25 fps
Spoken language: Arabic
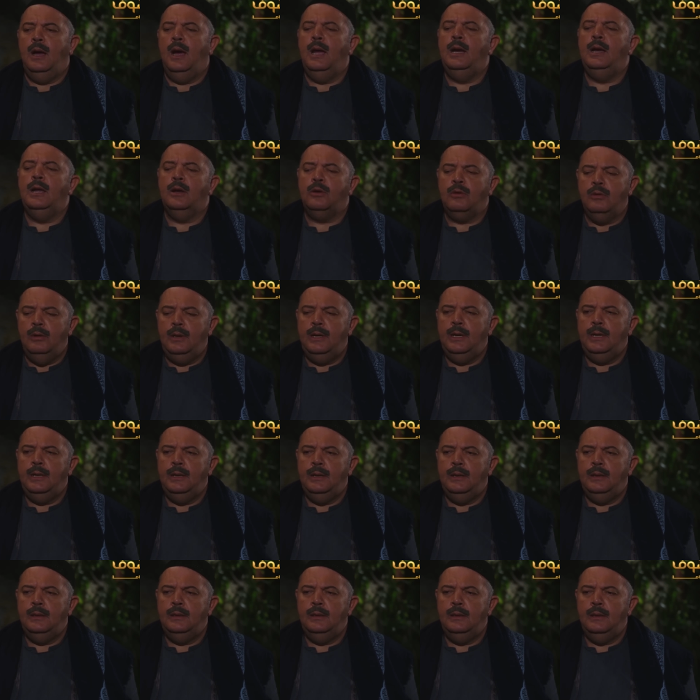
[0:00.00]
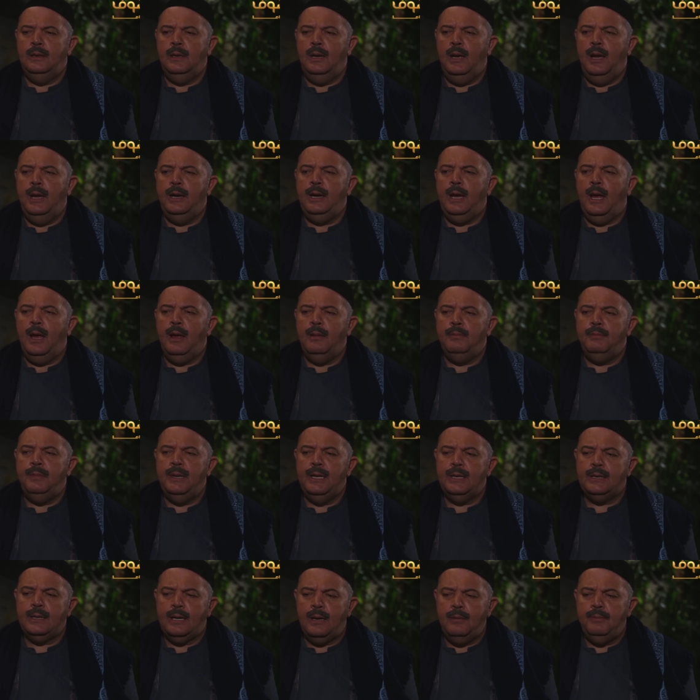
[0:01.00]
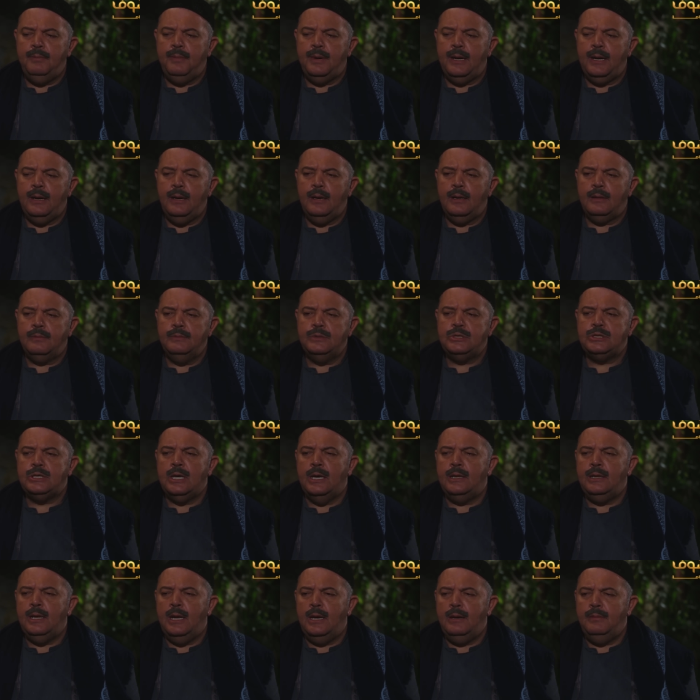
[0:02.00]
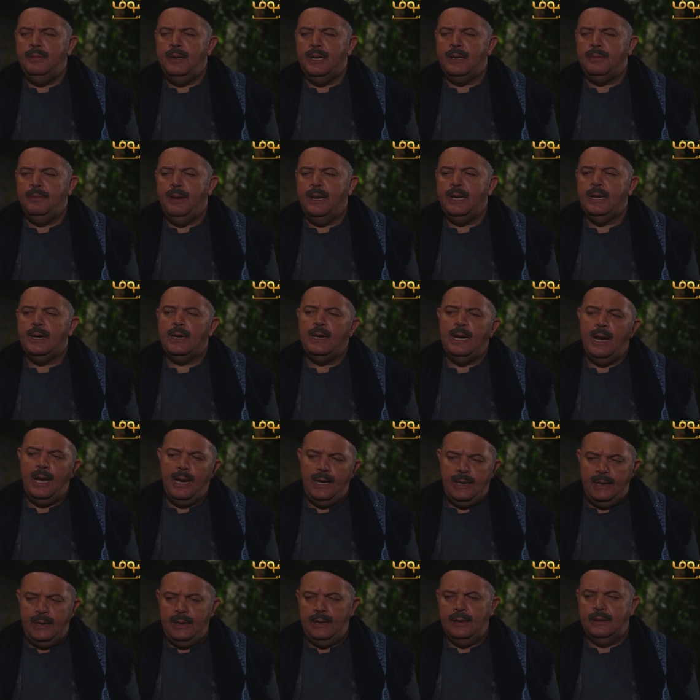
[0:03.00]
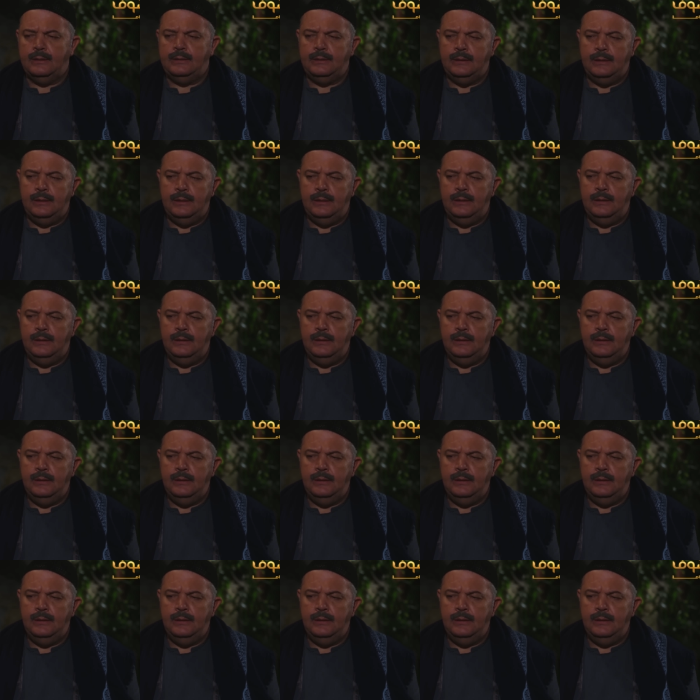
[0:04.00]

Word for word: على كل انا حبيت خبرك مشان قلبك ما يغلى عليه اختي